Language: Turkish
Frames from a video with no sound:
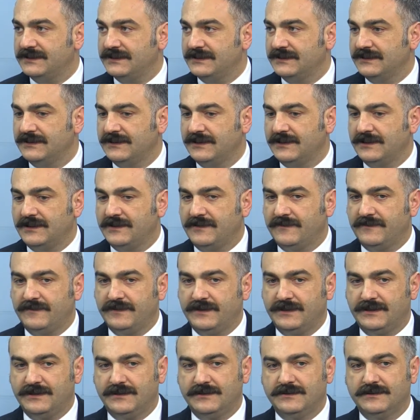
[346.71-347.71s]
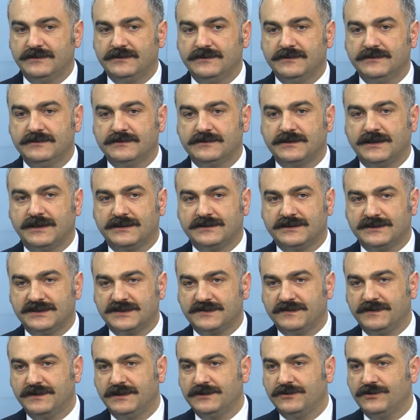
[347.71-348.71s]
Hı hı. Ve
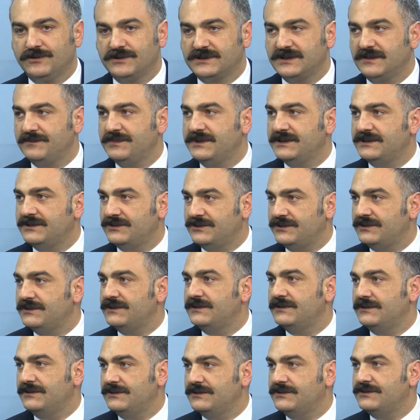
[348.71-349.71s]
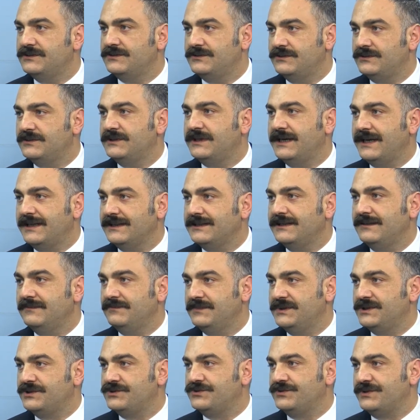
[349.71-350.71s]
tartışmalı da olsa bir kentin
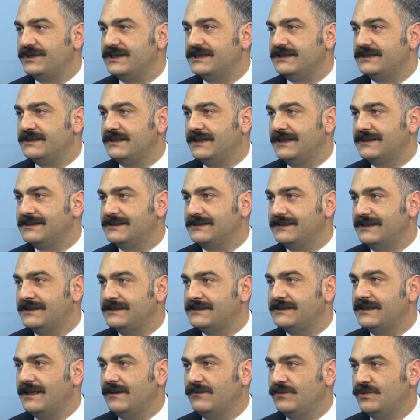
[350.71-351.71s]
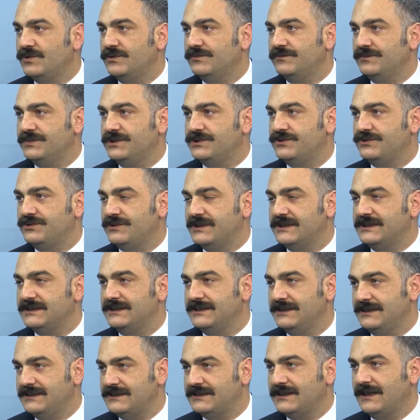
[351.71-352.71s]
bir süreciydi aslında. İstanbul'un bir
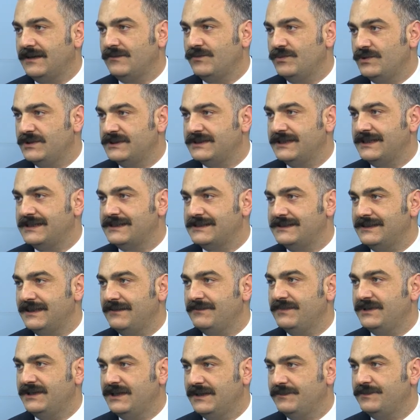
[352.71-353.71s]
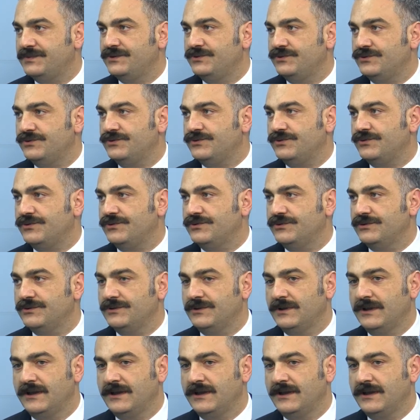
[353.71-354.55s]
sürecini İstanbul içerisinden bir yapı yürütüyordu. Hı hı.